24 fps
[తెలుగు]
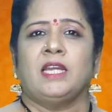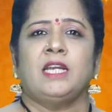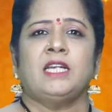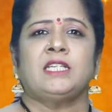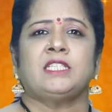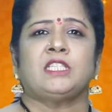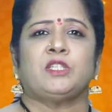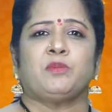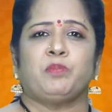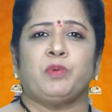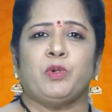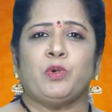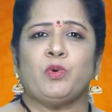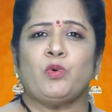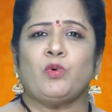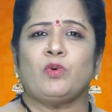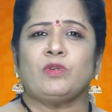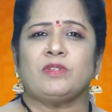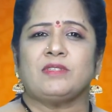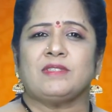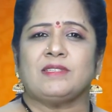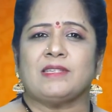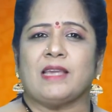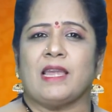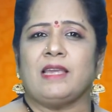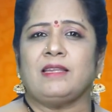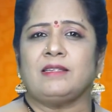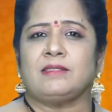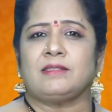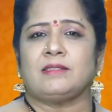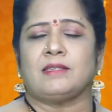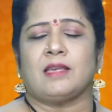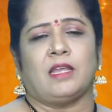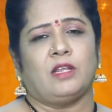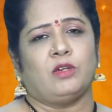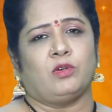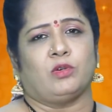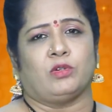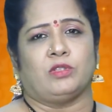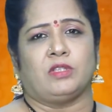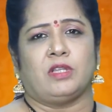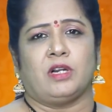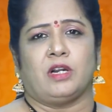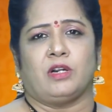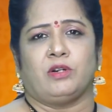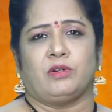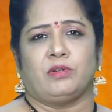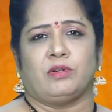ఇట్స్ ప్యూర్ సైన్స్ అని
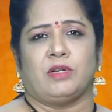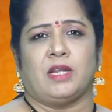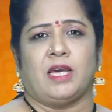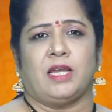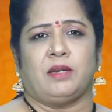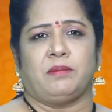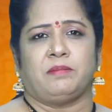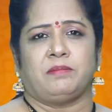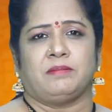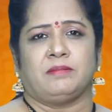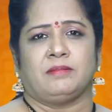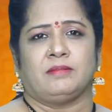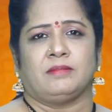కొందరంటున్నారు